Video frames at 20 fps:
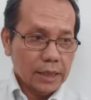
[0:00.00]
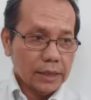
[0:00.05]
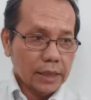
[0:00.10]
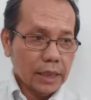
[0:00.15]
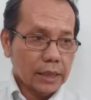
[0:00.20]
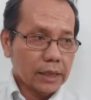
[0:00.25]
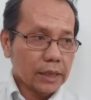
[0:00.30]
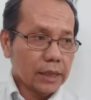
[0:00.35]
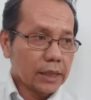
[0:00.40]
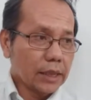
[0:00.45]

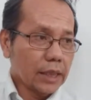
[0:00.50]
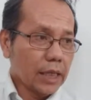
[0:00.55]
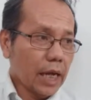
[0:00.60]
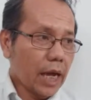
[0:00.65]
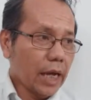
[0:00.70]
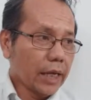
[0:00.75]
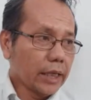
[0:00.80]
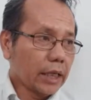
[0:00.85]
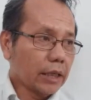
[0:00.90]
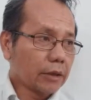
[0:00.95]
dan ini
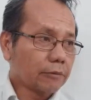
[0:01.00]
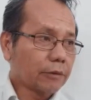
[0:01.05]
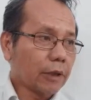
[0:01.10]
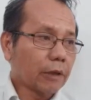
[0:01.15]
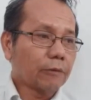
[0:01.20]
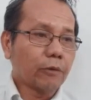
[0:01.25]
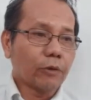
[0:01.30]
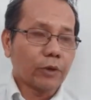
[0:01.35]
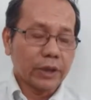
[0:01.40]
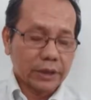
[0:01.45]
ayat
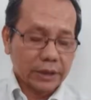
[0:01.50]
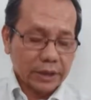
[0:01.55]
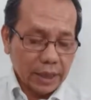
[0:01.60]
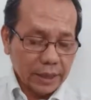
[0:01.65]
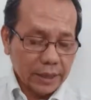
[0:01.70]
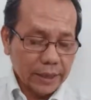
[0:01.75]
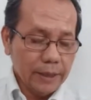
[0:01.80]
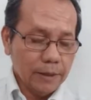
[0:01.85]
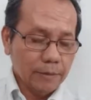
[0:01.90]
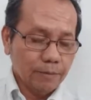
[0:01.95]
favorit
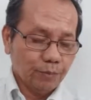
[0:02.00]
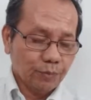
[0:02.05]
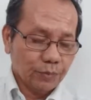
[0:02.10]
saya